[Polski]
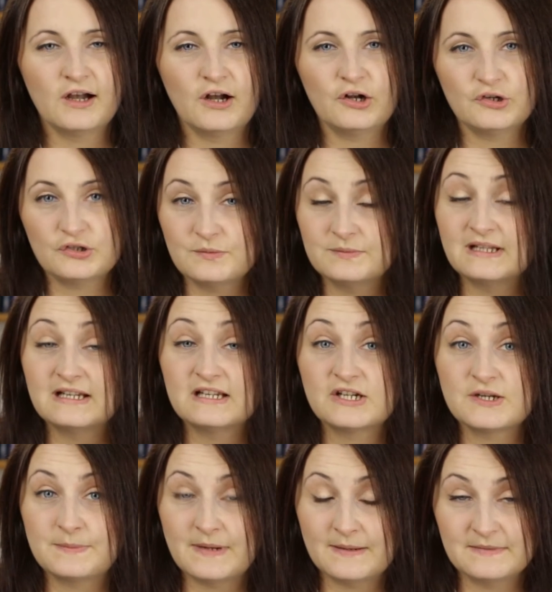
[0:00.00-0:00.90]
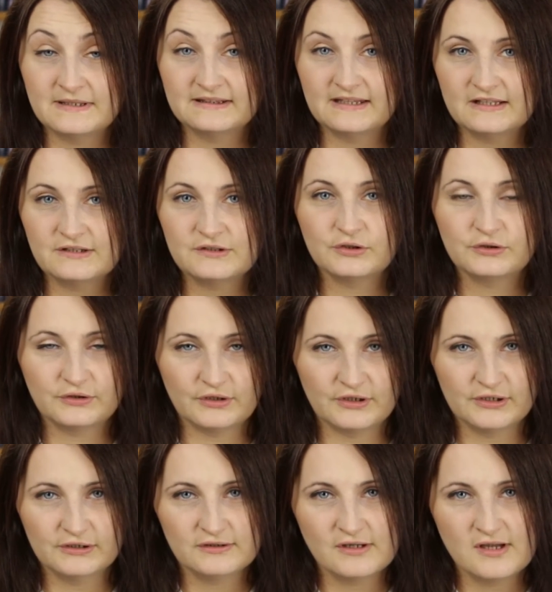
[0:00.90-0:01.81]
O czym należy pamiętać to
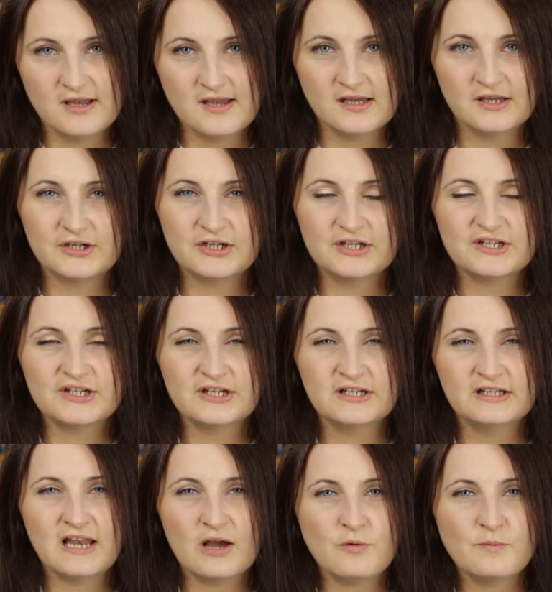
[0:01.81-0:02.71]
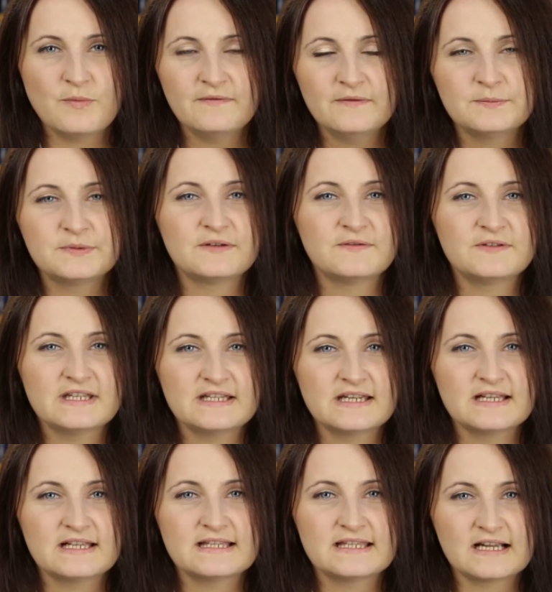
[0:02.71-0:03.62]
to, że jeżeli dla umowy
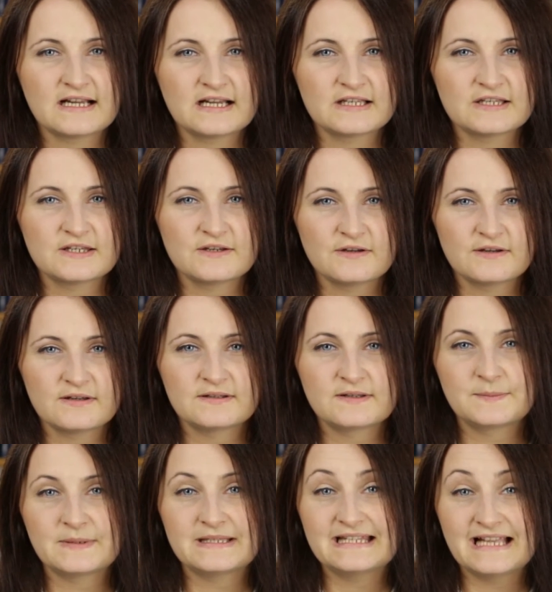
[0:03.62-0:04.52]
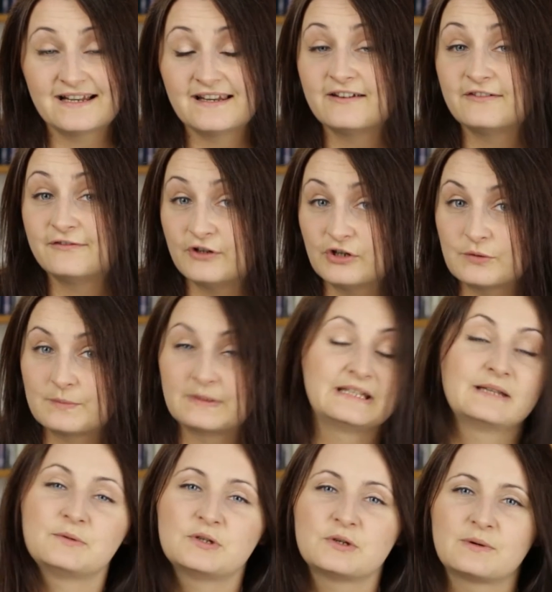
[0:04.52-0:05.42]
przewidziana jest jakaś specjalna forma,
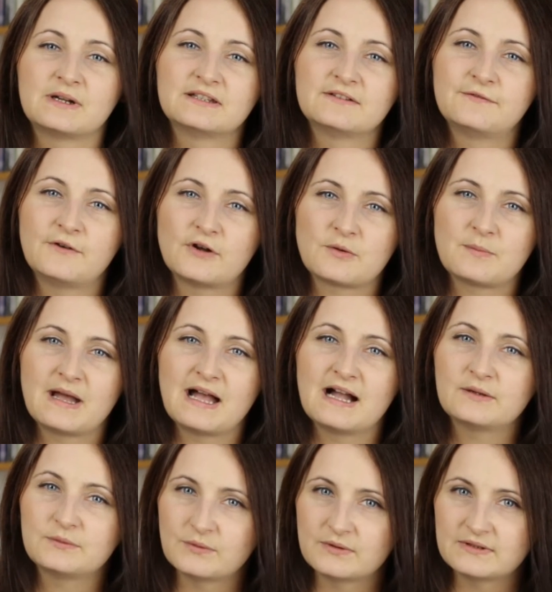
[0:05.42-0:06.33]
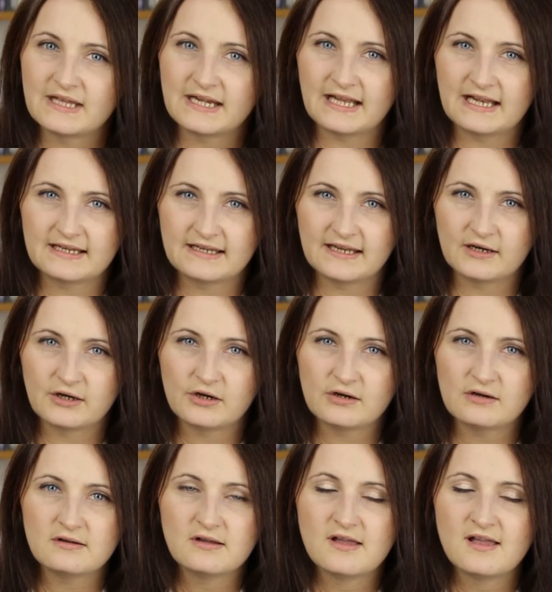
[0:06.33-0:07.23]
np. forma aktu
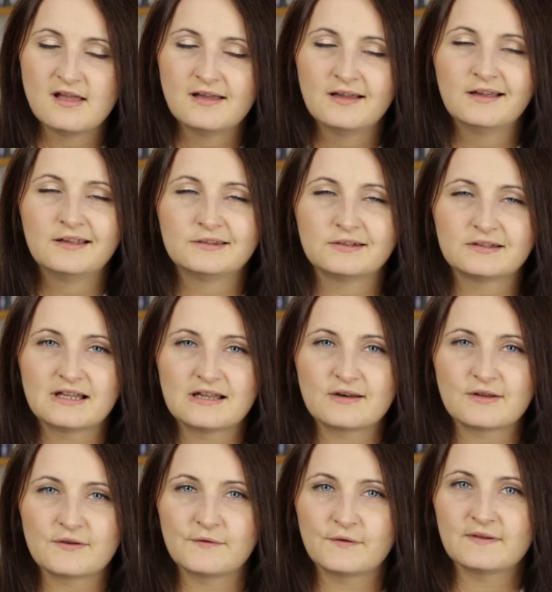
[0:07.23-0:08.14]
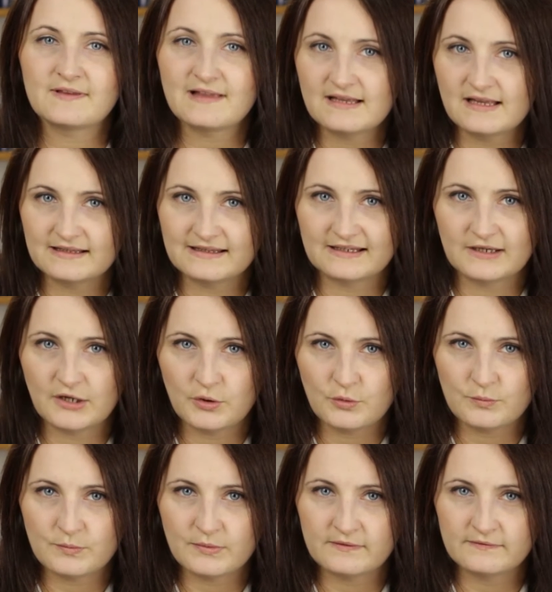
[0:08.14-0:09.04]
notarialnego, to dla rozwiązania takiej
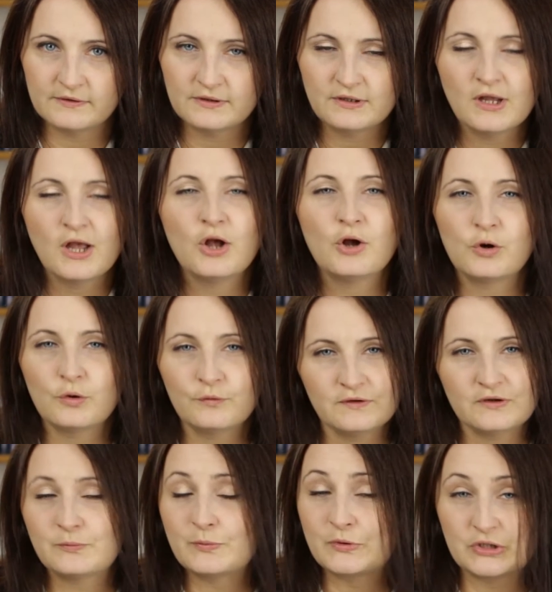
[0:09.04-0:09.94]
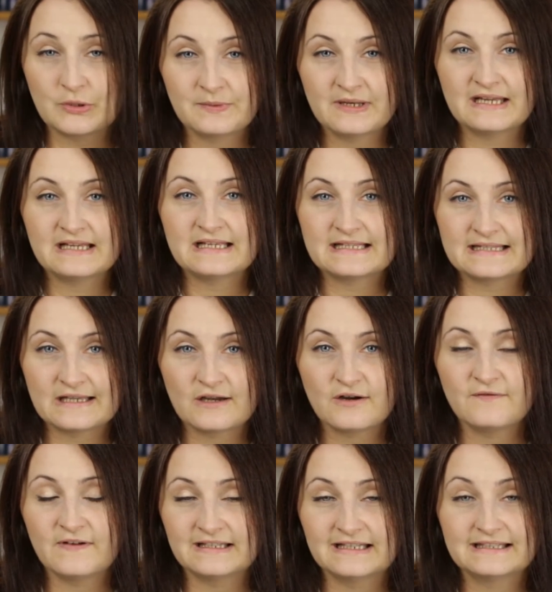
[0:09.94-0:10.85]
umowy również potrzebne jest
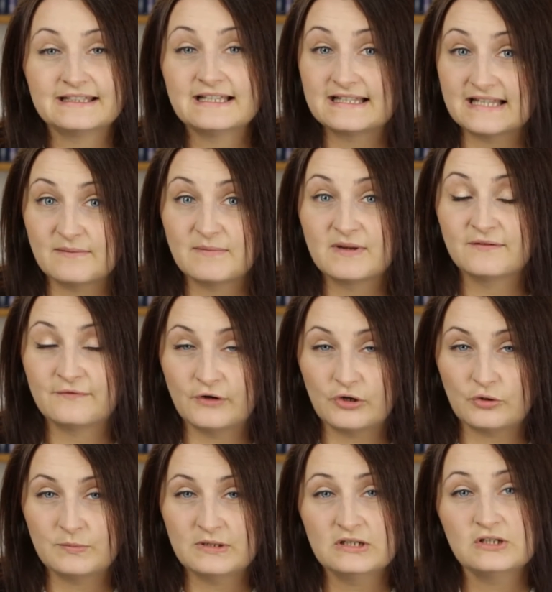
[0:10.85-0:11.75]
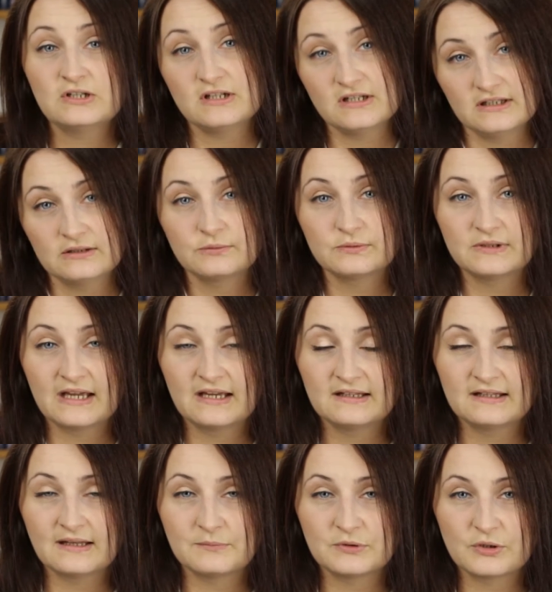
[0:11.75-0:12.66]
zachowanie tej samej formy, czyli
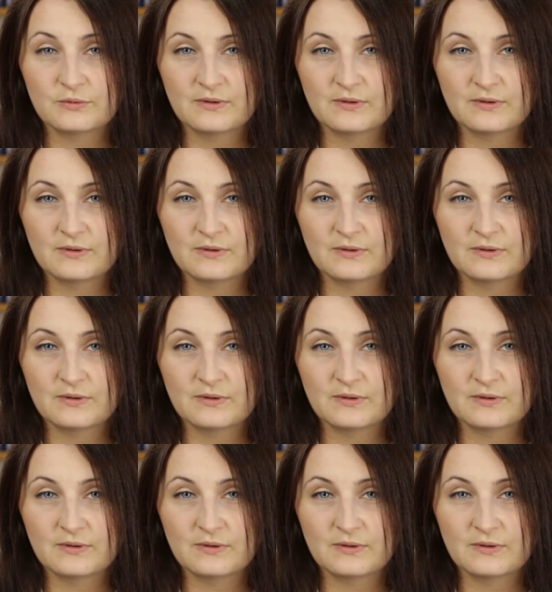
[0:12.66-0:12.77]
tutaj np.